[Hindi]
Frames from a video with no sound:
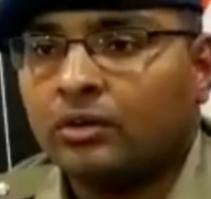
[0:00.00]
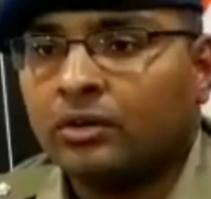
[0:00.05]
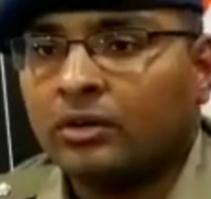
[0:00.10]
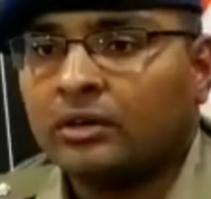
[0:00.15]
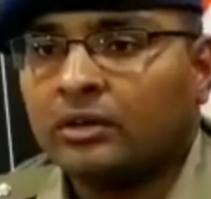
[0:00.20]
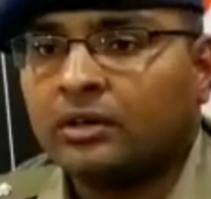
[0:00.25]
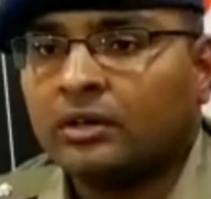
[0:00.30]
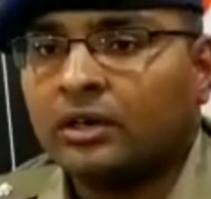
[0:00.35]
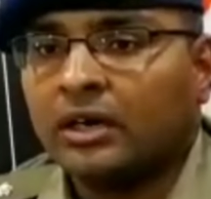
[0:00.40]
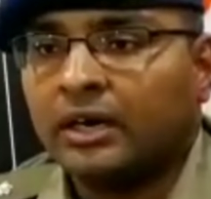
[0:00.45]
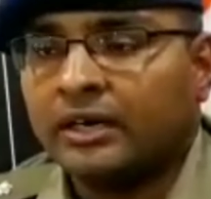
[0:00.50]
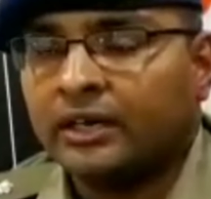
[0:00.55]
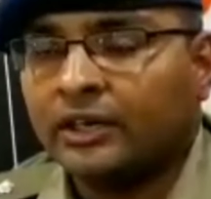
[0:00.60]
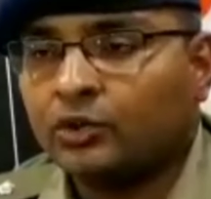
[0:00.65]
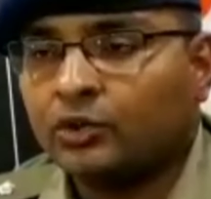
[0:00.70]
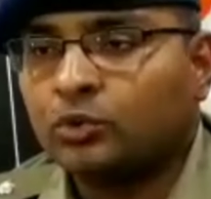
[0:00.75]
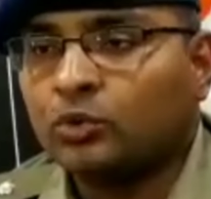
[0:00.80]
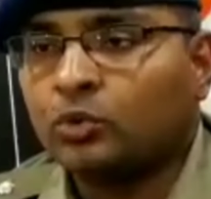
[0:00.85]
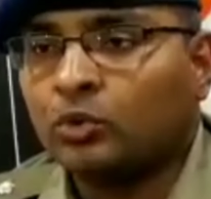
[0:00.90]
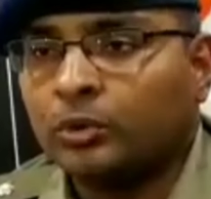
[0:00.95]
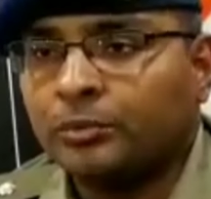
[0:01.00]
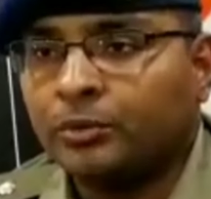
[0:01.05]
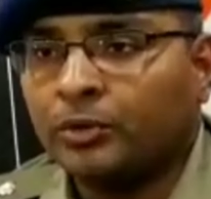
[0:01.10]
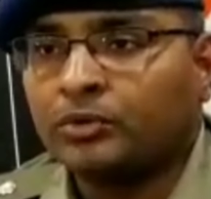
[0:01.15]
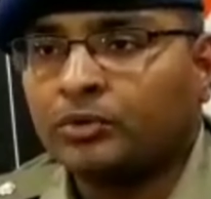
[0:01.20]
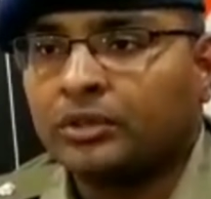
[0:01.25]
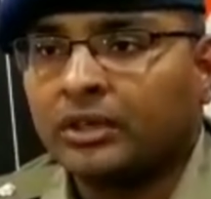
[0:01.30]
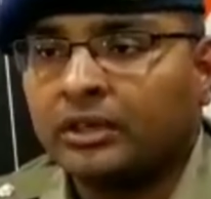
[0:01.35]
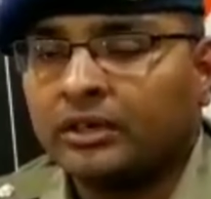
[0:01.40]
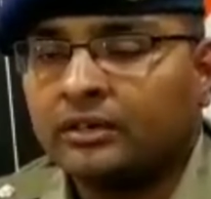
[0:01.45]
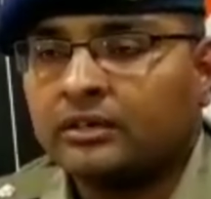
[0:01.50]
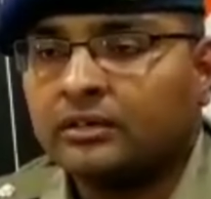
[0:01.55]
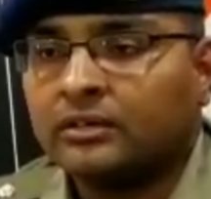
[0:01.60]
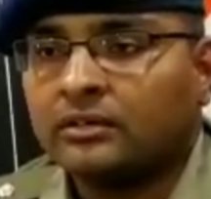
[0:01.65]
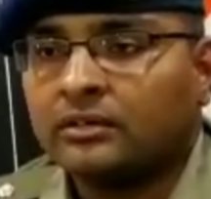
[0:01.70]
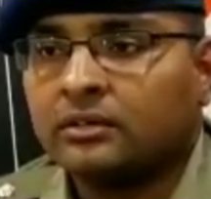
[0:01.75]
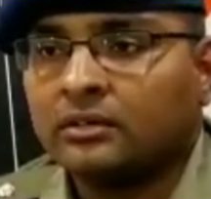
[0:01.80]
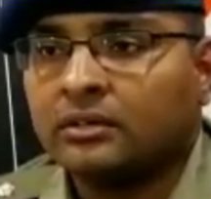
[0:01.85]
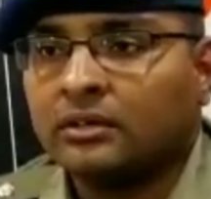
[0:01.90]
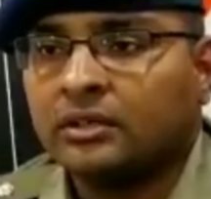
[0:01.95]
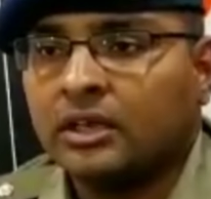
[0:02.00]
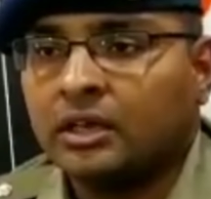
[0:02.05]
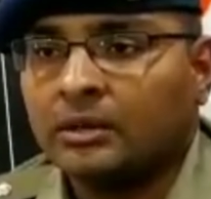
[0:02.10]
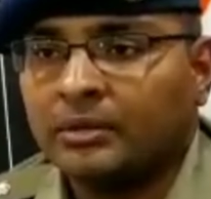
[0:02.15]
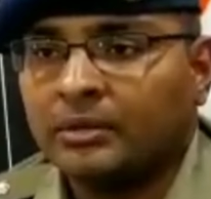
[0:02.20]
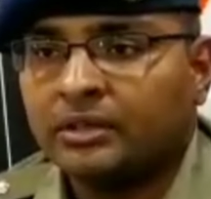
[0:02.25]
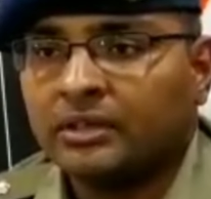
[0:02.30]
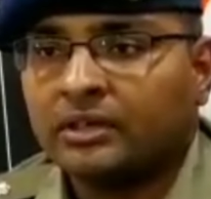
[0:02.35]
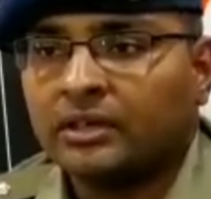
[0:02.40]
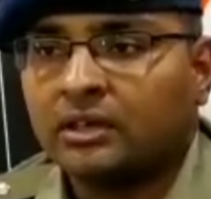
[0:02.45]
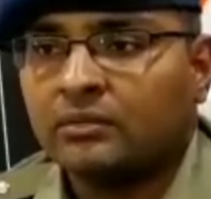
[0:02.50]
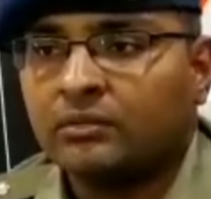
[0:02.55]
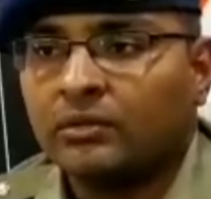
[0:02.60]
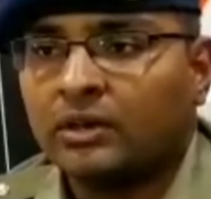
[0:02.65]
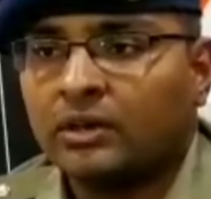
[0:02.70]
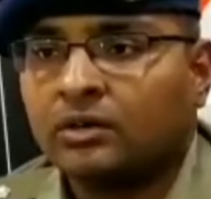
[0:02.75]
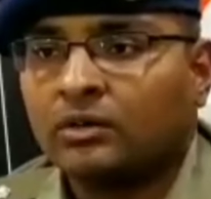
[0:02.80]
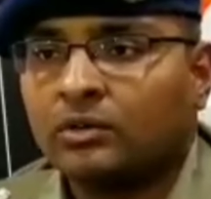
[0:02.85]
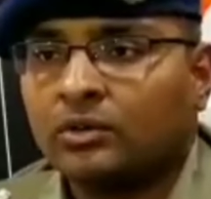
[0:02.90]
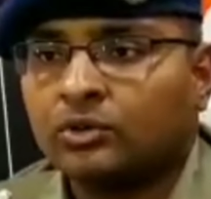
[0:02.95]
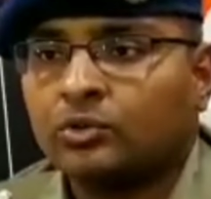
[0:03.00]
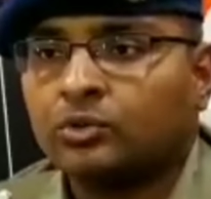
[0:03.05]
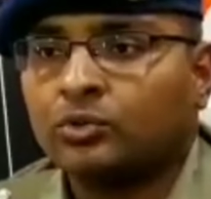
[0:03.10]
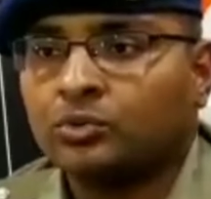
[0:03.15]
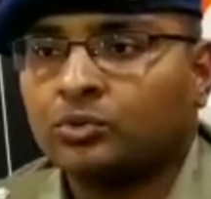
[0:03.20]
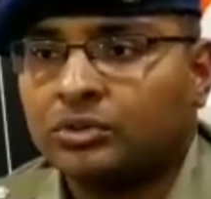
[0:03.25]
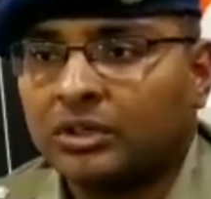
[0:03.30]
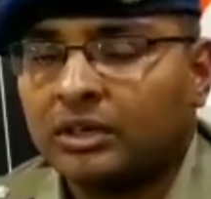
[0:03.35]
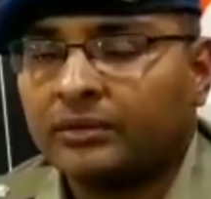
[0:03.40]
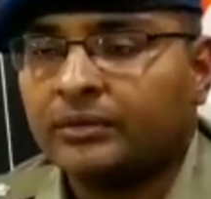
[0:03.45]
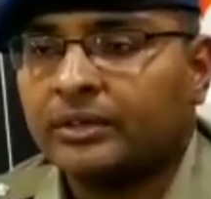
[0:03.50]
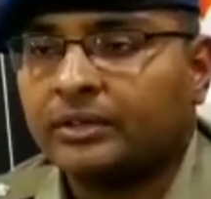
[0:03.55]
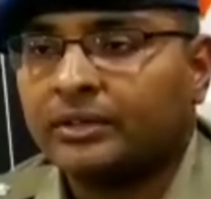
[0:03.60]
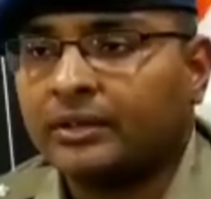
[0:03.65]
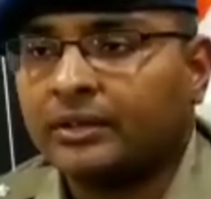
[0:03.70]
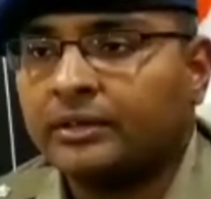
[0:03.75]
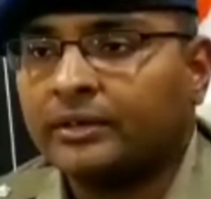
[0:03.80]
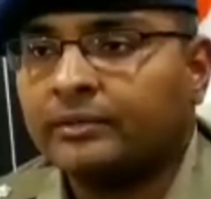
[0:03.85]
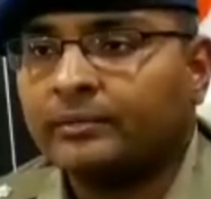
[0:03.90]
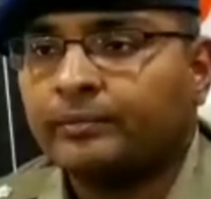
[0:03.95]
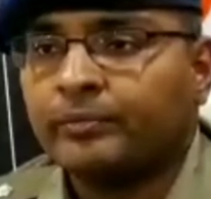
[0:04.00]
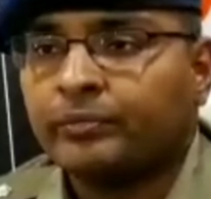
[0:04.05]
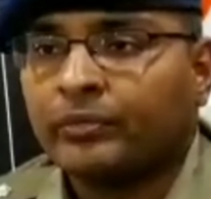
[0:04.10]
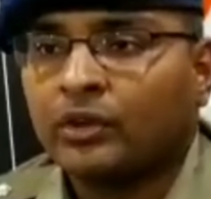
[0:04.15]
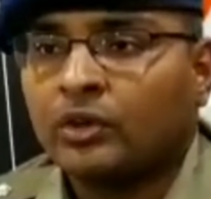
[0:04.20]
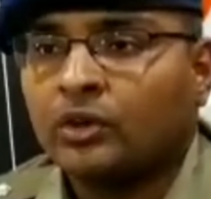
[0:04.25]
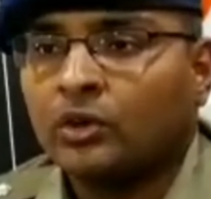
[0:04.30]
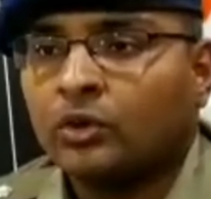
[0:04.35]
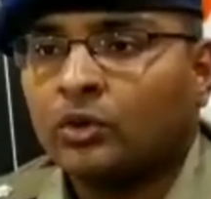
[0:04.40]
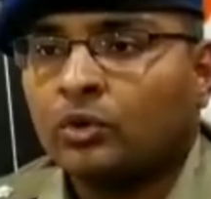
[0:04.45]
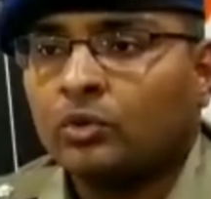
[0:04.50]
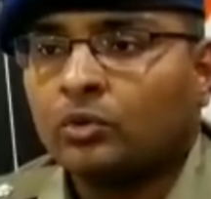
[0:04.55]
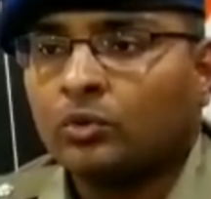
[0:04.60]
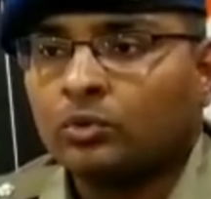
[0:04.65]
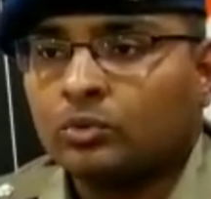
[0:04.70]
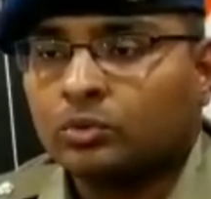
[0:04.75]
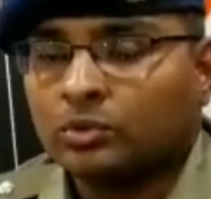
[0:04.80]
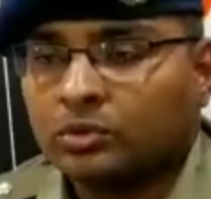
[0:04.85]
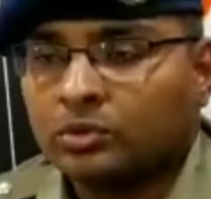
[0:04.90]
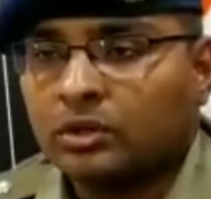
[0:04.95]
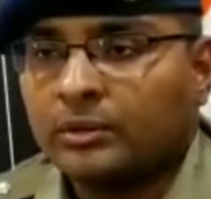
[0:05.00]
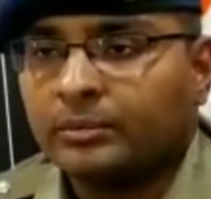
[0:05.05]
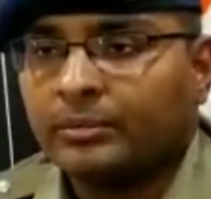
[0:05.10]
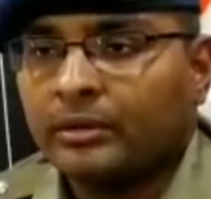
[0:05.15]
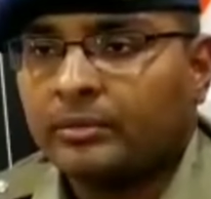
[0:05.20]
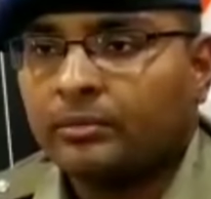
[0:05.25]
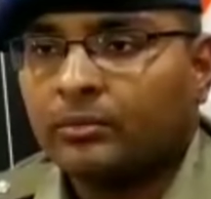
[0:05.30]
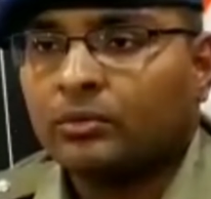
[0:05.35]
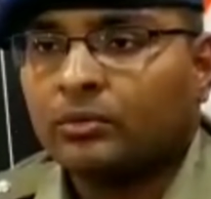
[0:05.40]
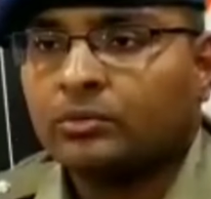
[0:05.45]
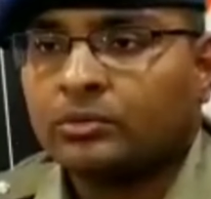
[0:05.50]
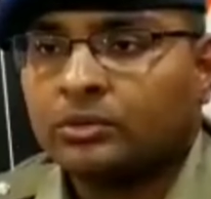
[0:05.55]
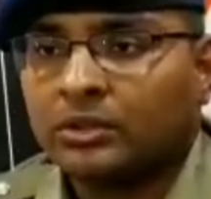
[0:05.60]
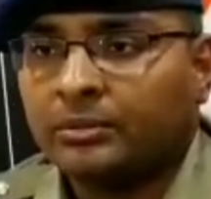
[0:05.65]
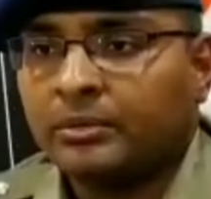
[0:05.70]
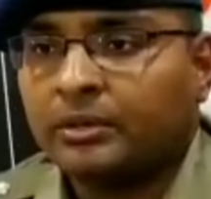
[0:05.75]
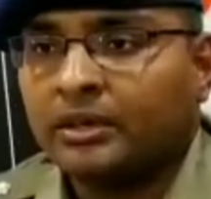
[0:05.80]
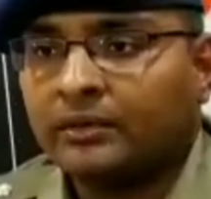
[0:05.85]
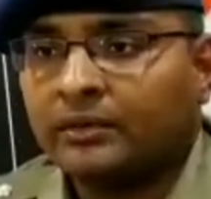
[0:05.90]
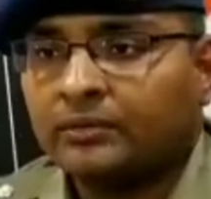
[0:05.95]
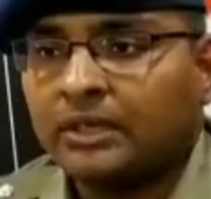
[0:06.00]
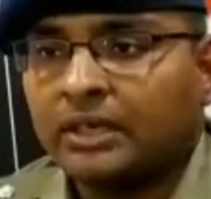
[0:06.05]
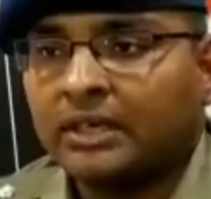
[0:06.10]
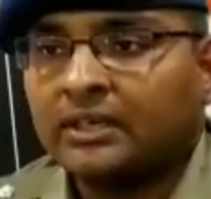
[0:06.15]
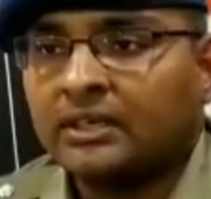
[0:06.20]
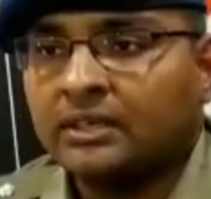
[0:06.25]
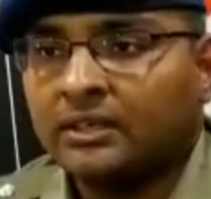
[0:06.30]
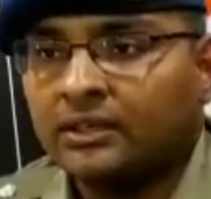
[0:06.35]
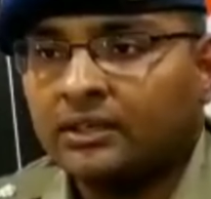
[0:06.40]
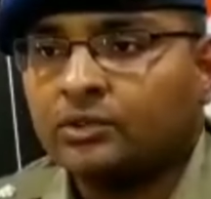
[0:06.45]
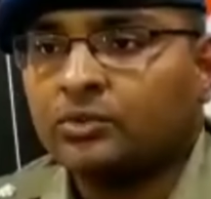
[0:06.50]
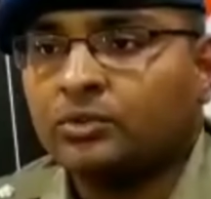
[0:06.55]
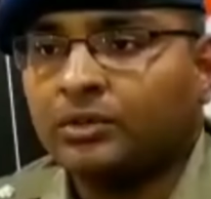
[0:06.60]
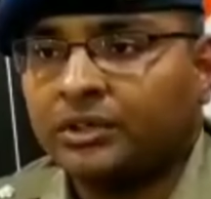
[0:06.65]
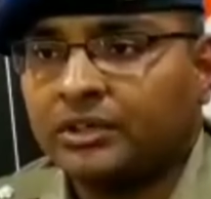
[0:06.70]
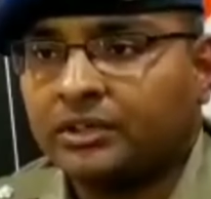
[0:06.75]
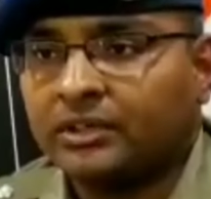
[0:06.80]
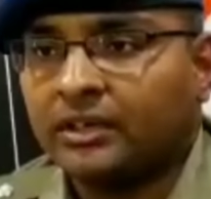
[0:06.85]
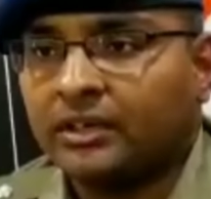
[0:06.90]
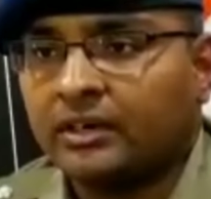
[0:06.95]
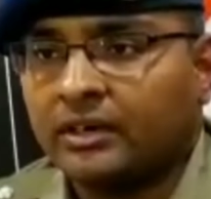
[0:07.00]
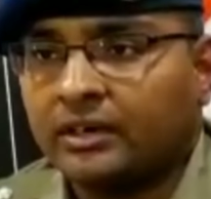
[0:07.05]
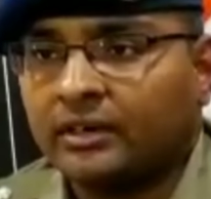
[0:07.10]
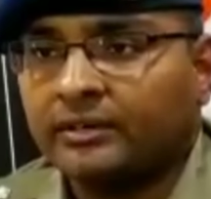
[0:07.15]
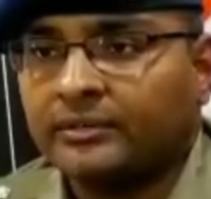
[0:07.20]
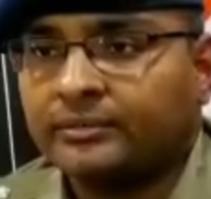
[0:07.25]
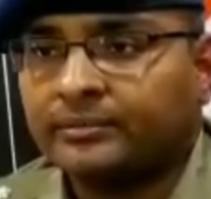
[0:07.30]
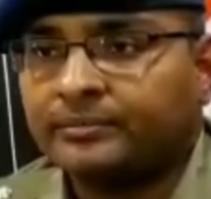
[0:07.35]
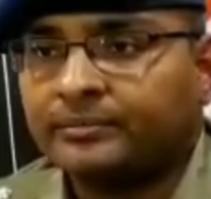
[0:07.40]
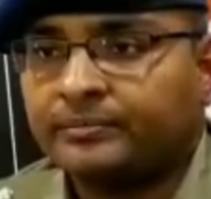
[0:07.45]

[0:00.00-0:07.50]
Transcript: और आगे जो दो अभियुक्त हैं धर्मेंद्र गंगवार और जो दूसरा व्यक्ति है उसका अभी हम लोग उसकी भी गिरफ्तारी जल्दी ही सुनिश्चित कर लेंगे